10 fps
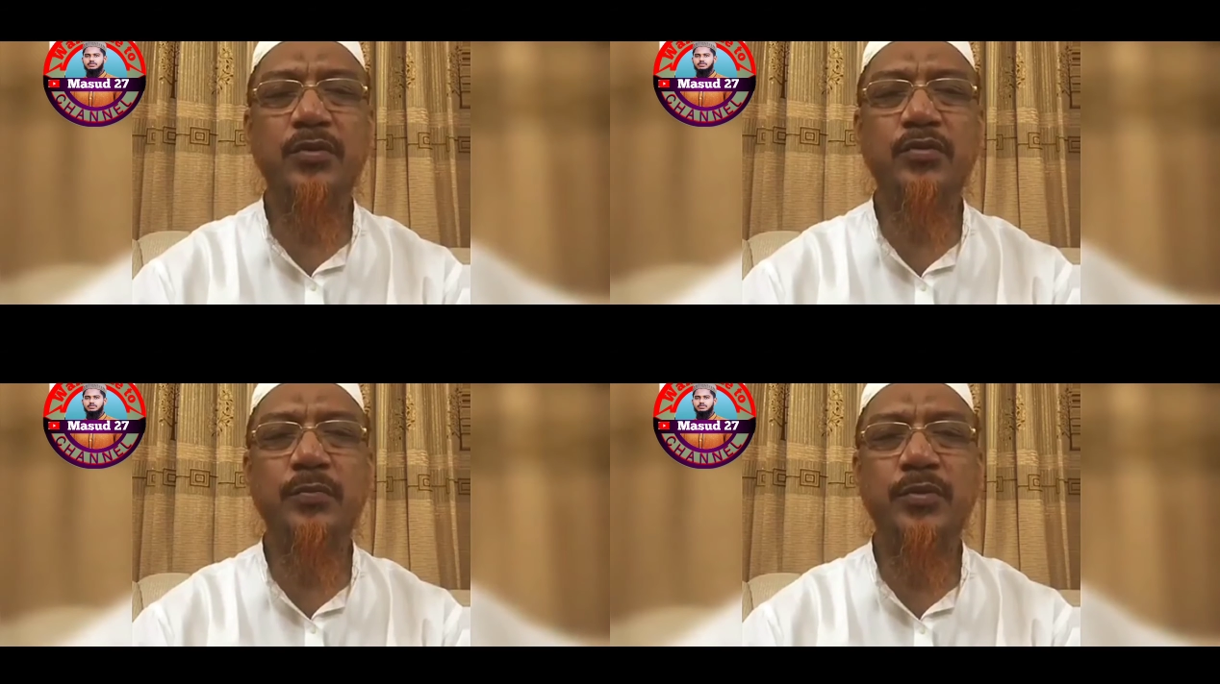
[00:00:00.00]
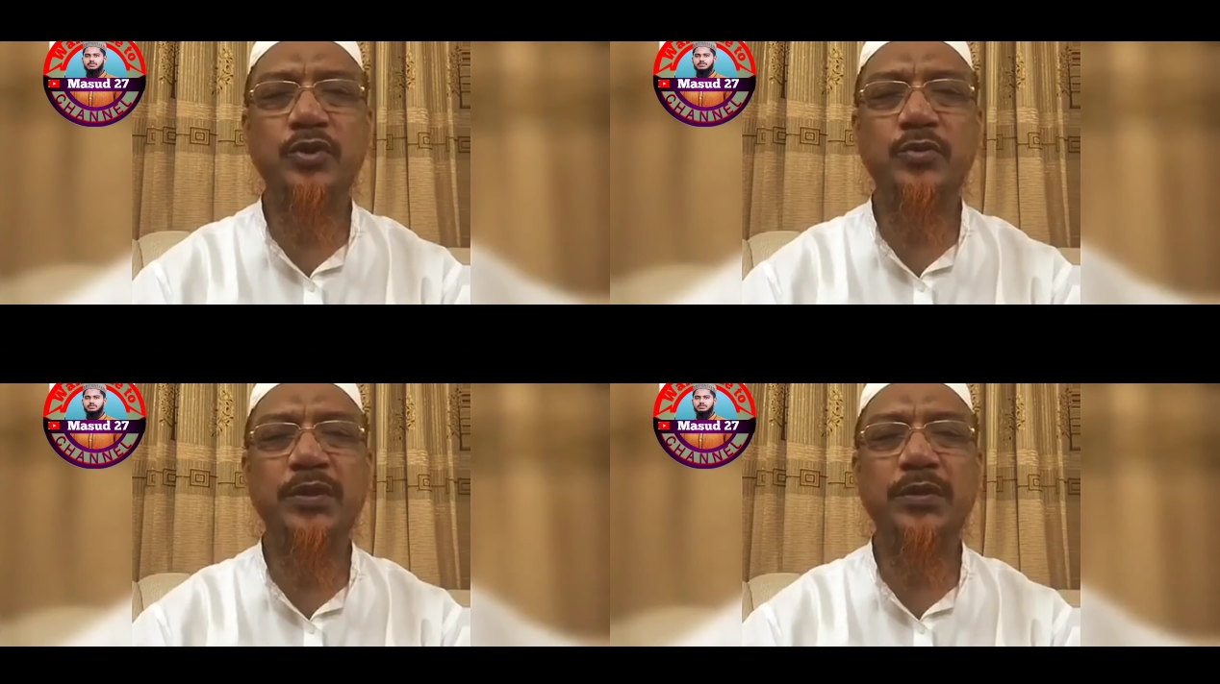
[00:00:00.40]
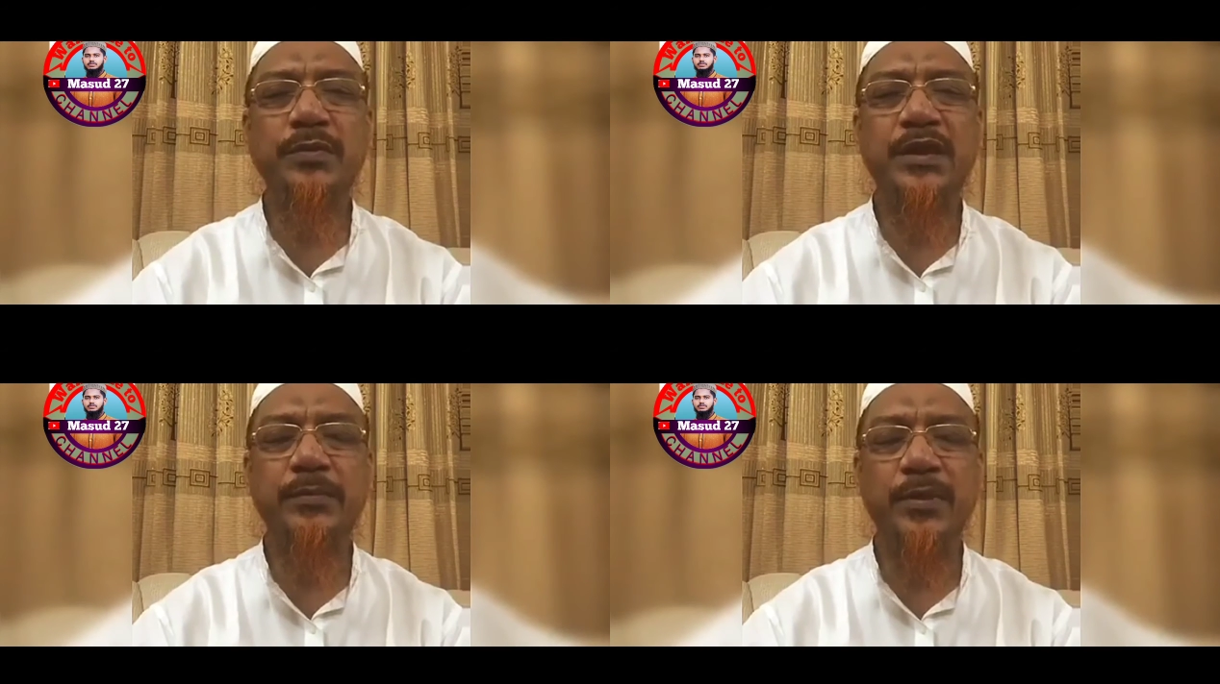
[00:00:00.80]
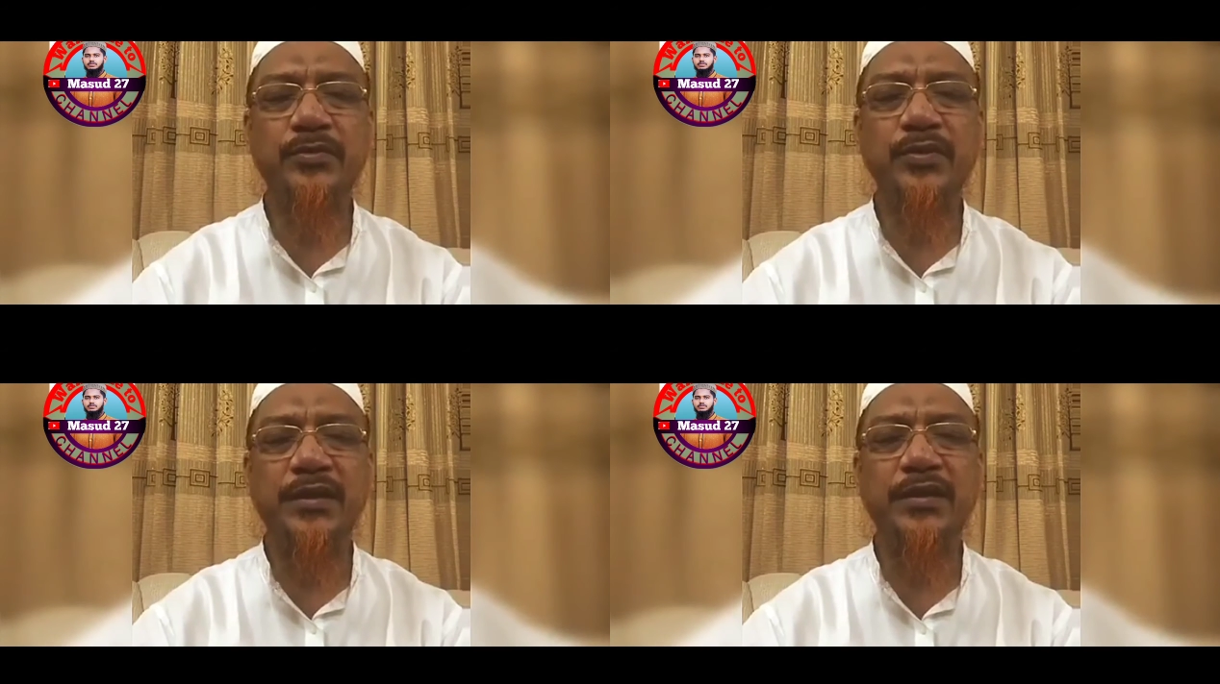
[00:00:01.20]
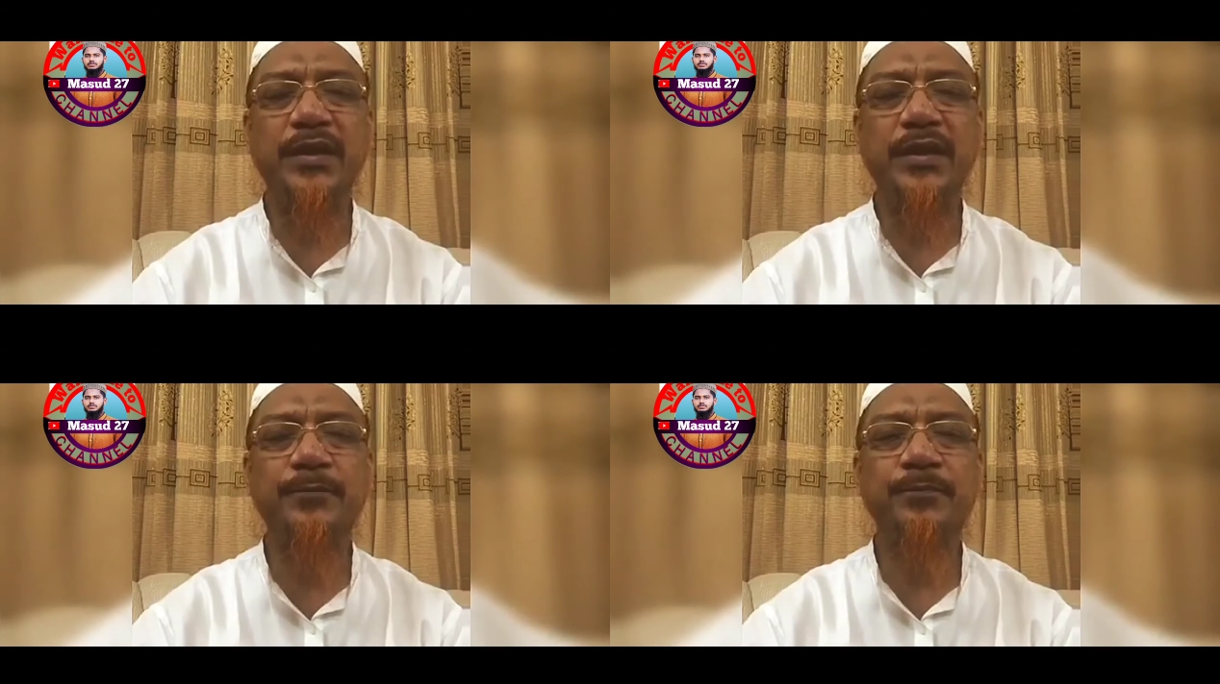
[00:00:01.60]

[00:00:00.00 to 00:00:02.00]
গত বৃহস্পতিবার দিবাগত রাত্রে